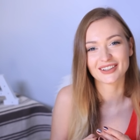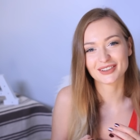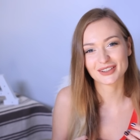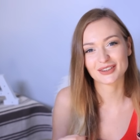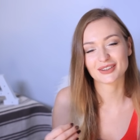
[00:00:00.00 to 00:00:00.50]

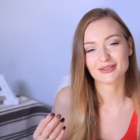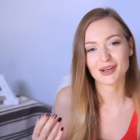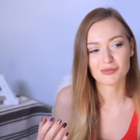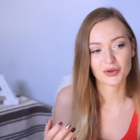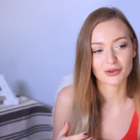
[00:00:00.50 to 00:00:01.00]
того, что
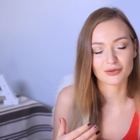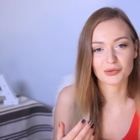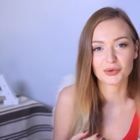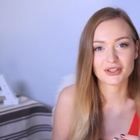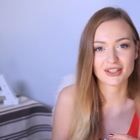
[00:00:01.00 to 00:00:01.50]
тебя могут в
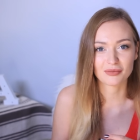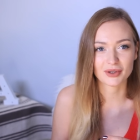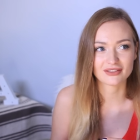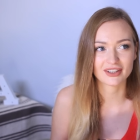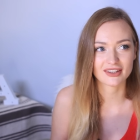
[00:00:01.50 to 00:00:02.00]
любой день
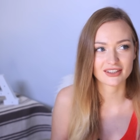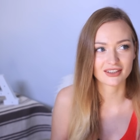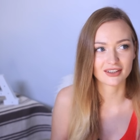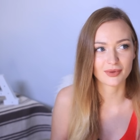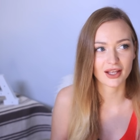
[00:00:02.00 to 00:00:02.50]
позвать
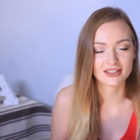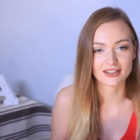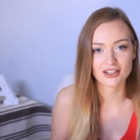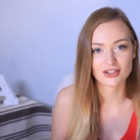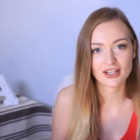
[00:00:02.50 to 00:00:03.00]
э, на
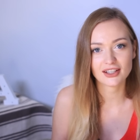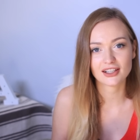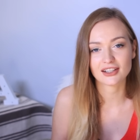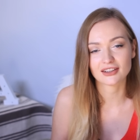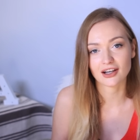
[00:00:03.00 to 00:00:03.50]
день
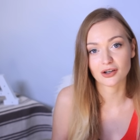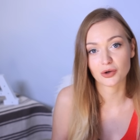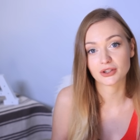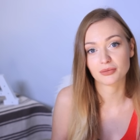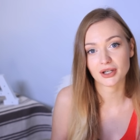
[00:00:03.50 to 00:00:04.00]
рождения или на
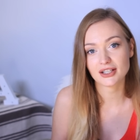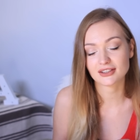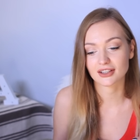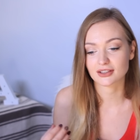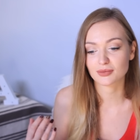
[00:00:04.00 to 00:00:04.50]
какой-то
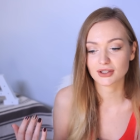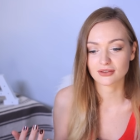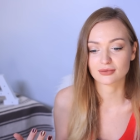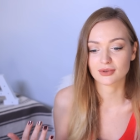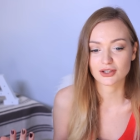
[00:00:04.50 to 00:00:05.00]
праздник, а
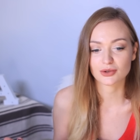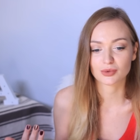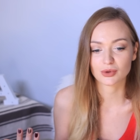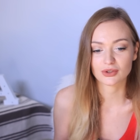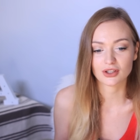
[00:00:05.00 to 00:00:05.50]
тебе даже
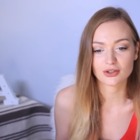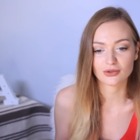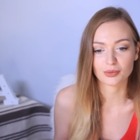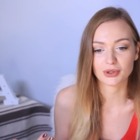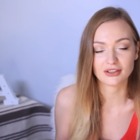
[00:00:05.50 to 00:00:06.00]
будет
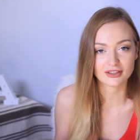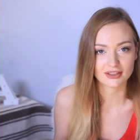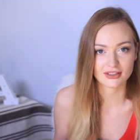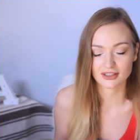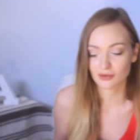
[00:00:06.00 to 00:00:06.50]
нечего
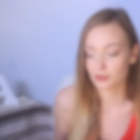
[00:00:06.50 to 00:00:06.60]
принести с